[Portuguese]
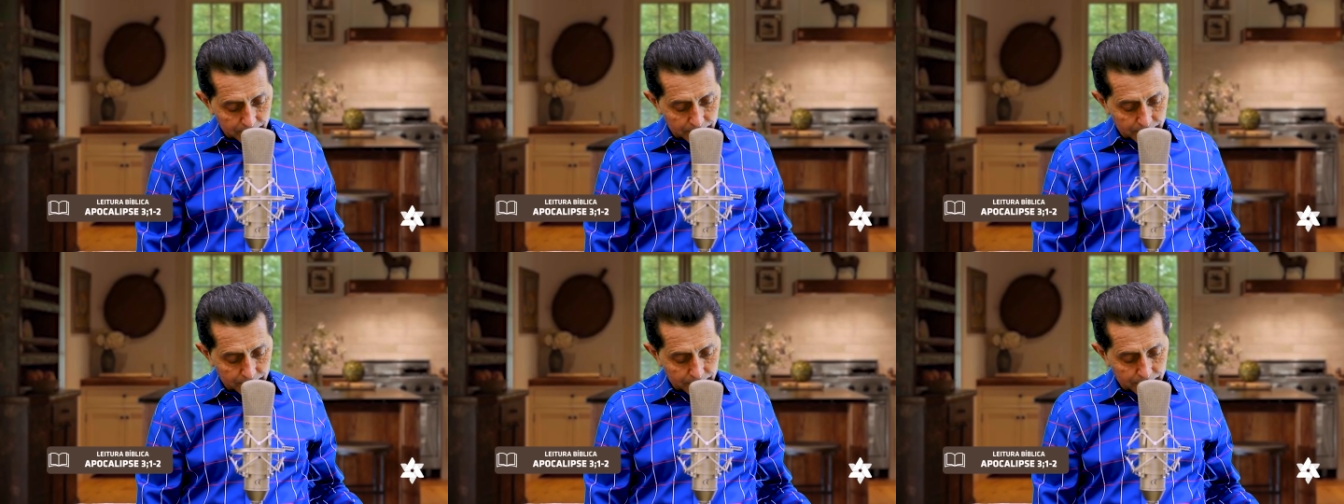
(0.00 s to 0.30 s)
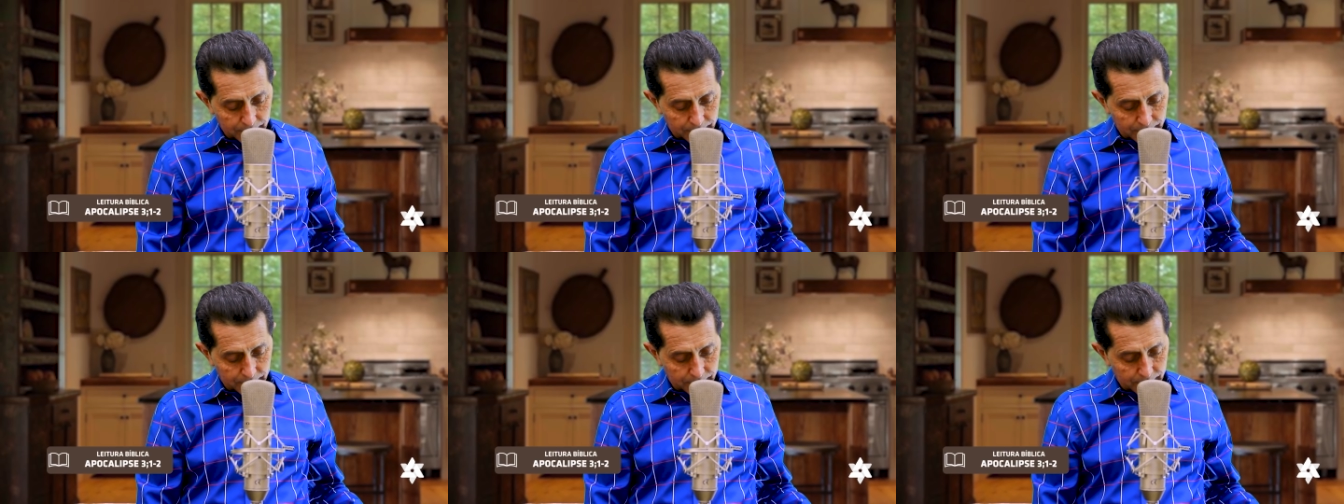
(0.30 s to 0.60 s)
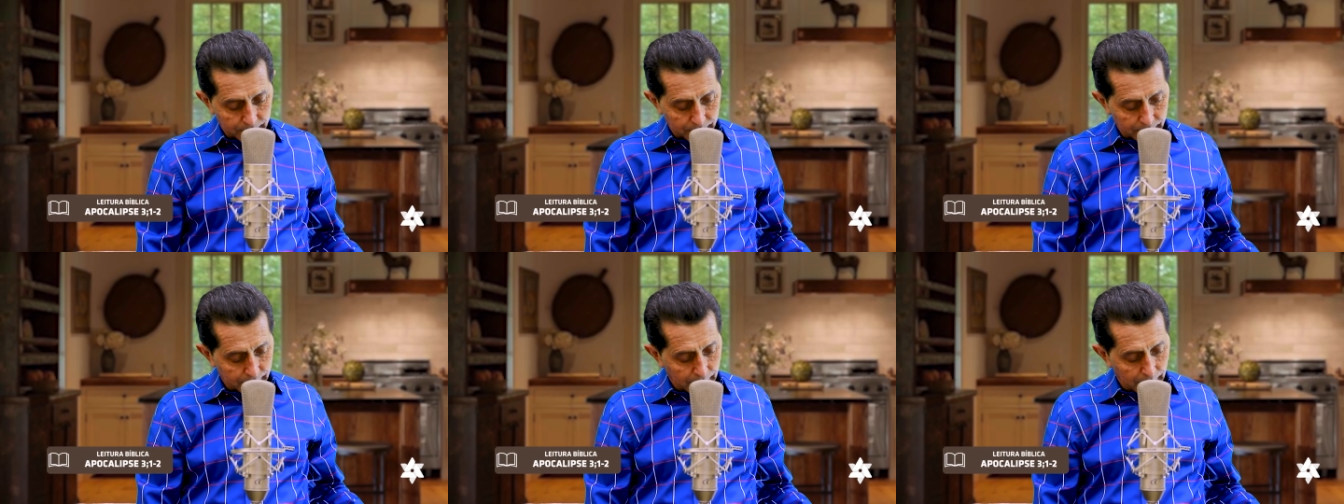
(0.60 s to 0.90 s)

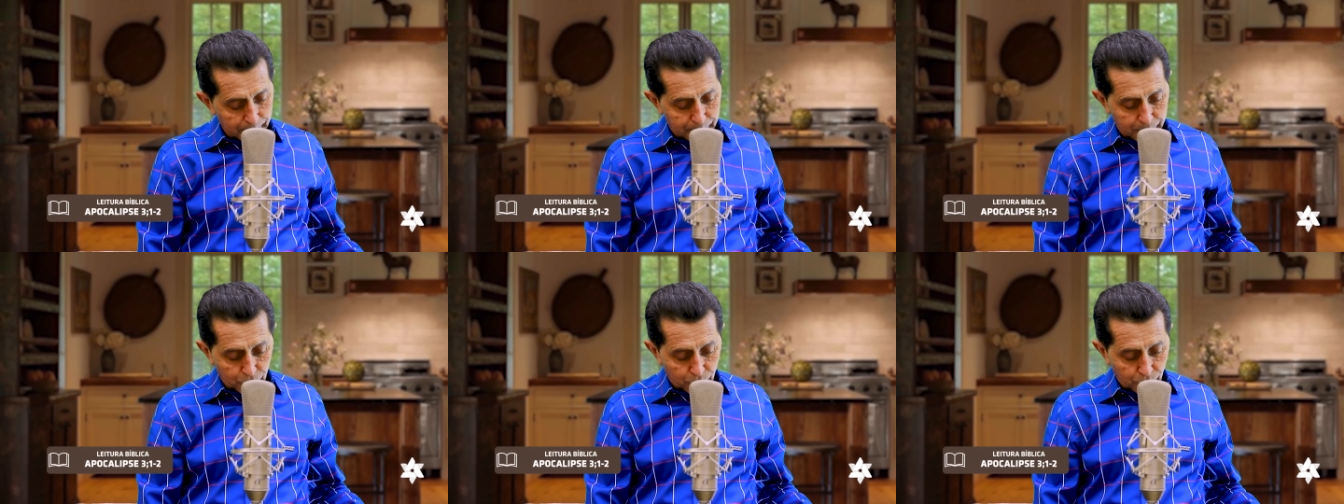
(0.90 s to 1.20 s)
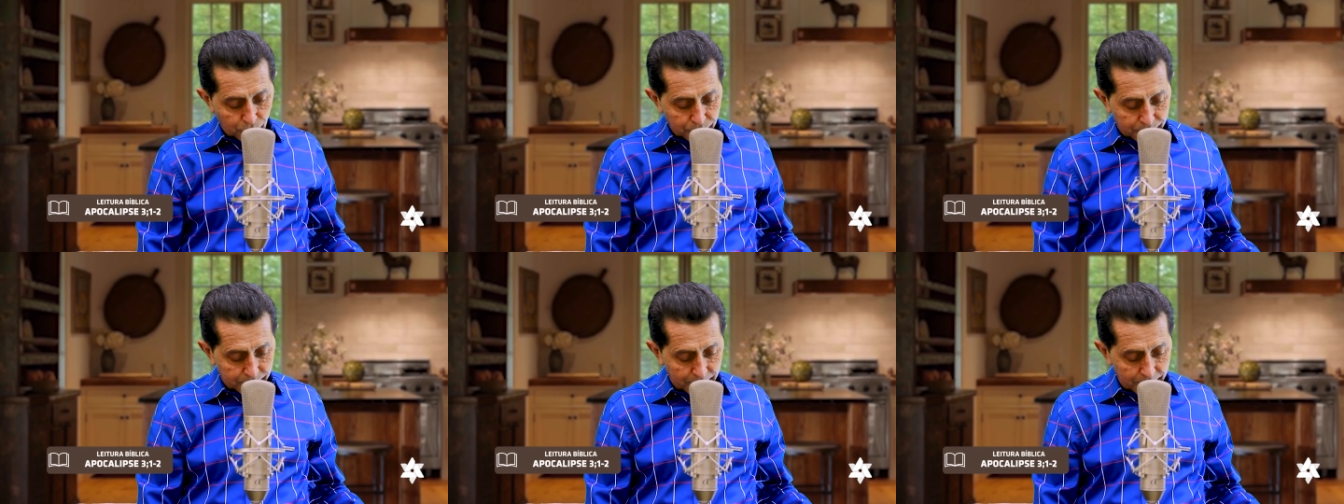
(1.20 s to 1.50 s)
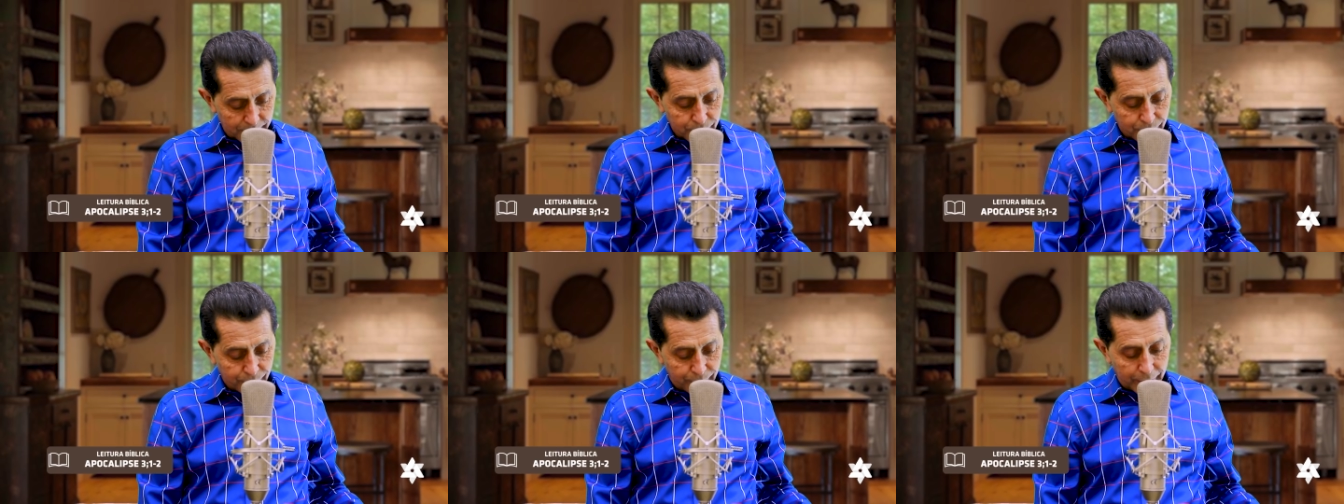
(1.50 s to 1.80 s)
é, capítulo
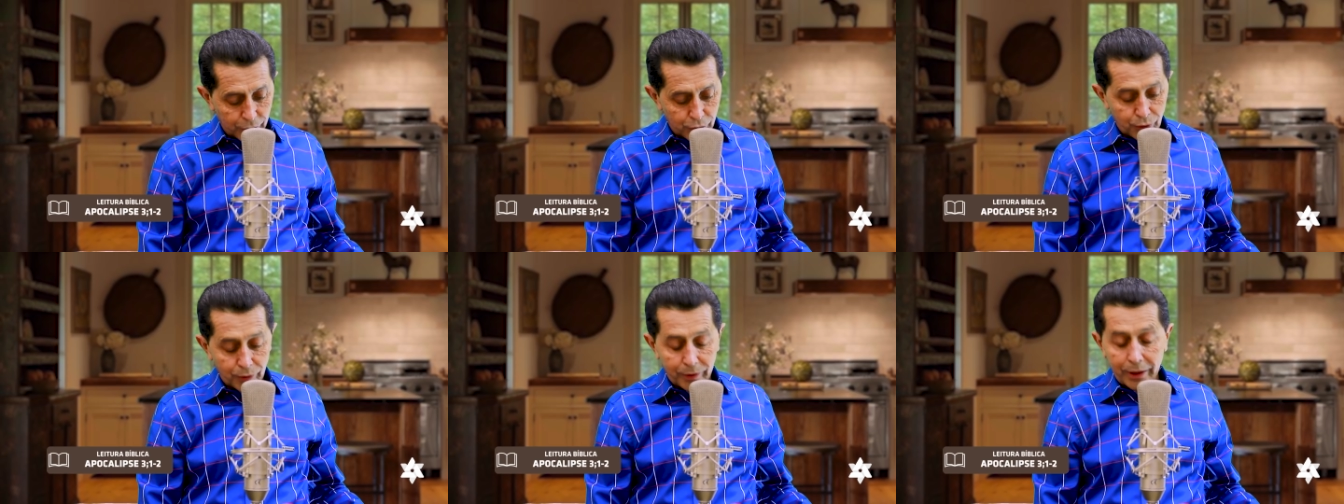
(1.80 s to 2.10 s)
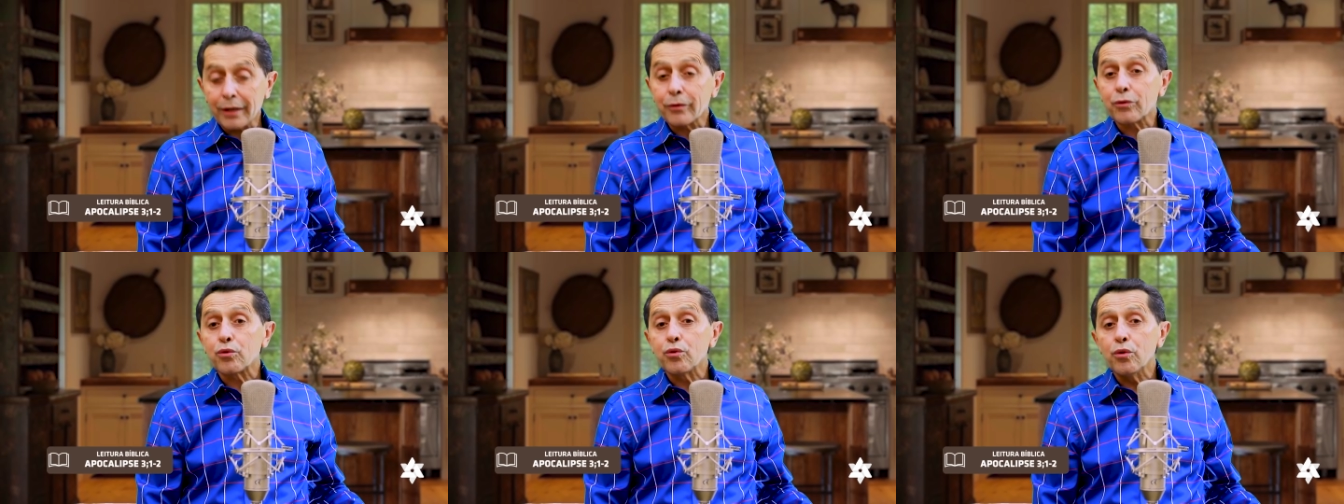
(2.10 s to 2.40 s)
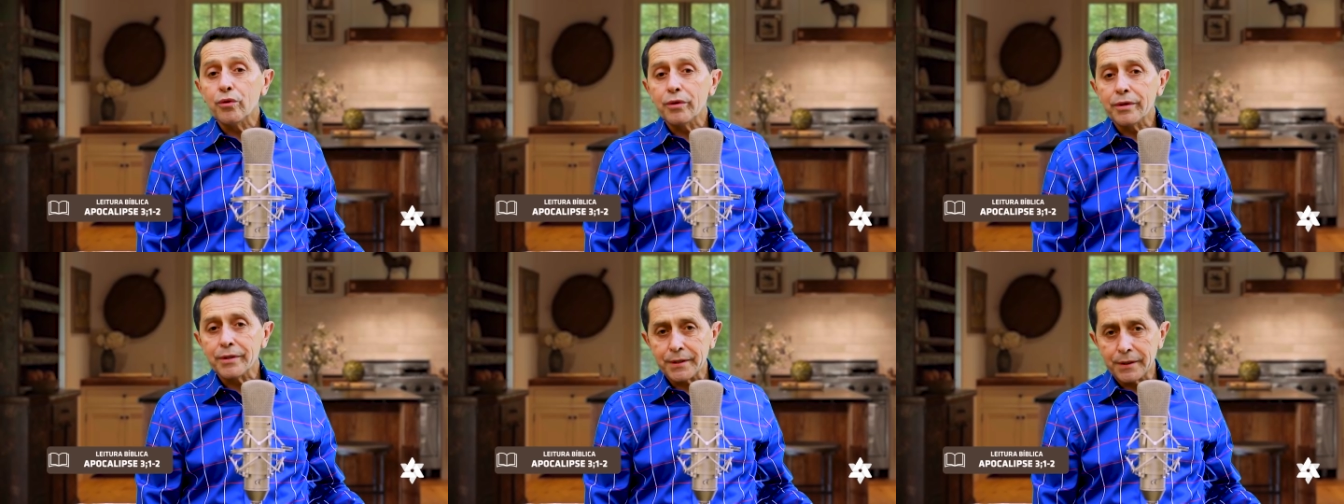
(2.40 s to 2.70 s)
3, verso
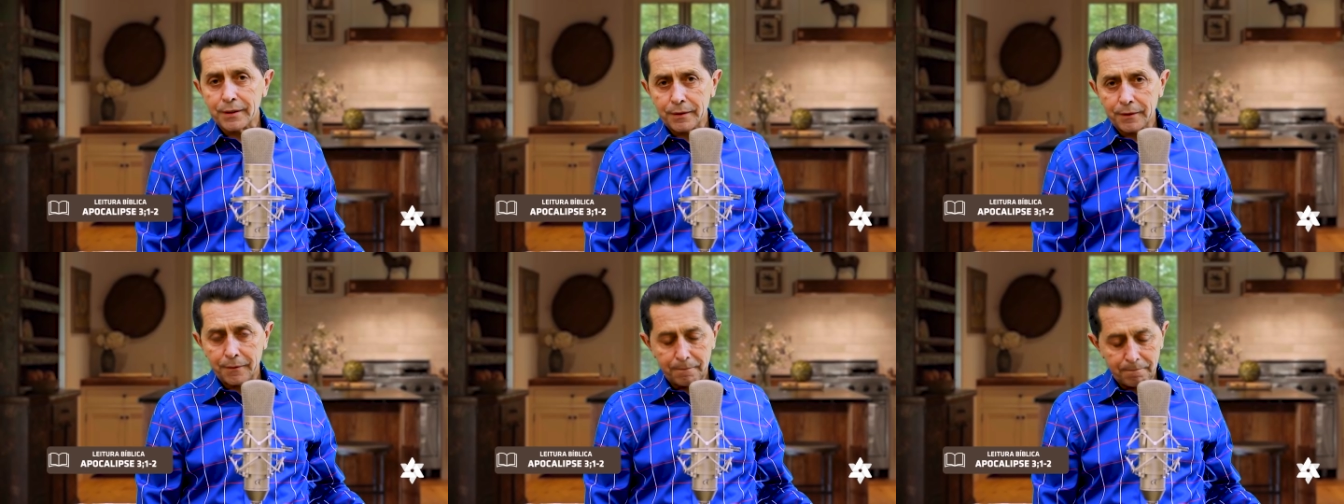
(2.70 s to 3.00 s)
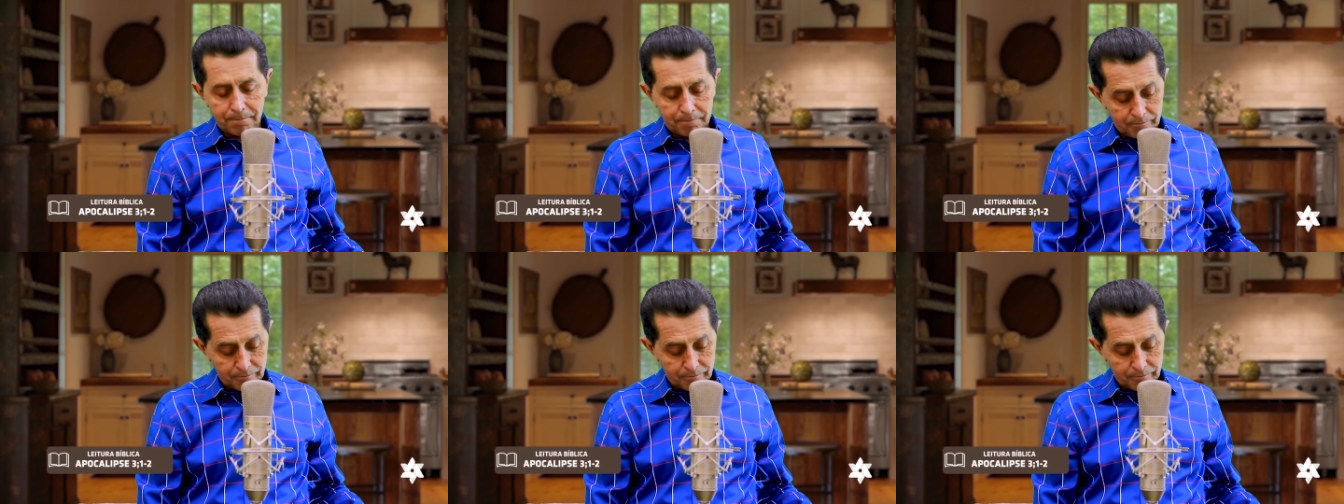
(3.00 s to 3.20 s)
14.